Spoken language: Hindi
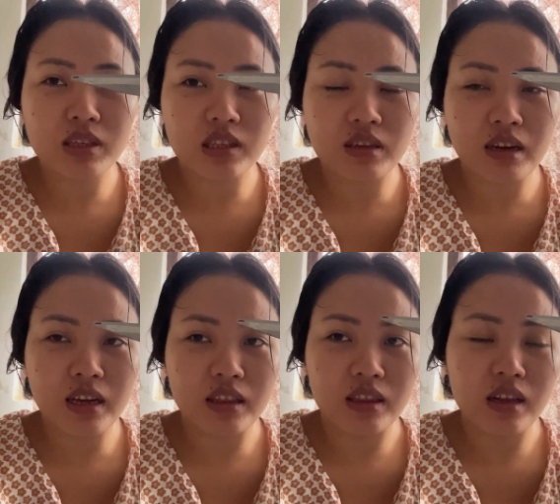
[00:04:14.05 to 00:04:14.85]

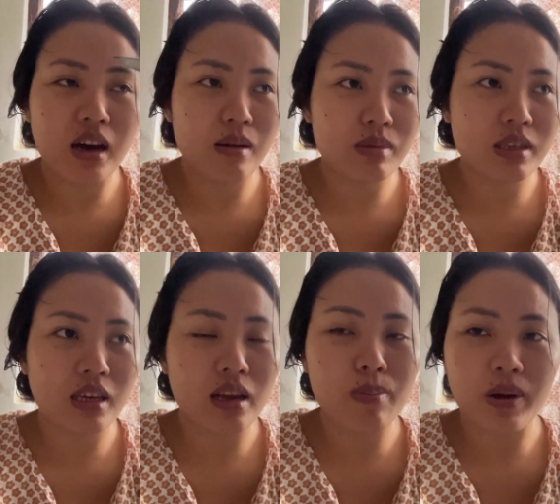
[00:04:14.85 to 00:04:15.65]
स्ट्रेट ना आप
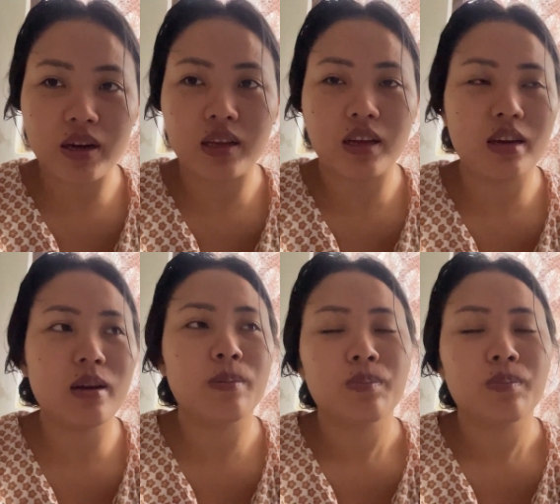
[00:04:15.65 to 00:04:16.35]
स्केल पकड़ के ना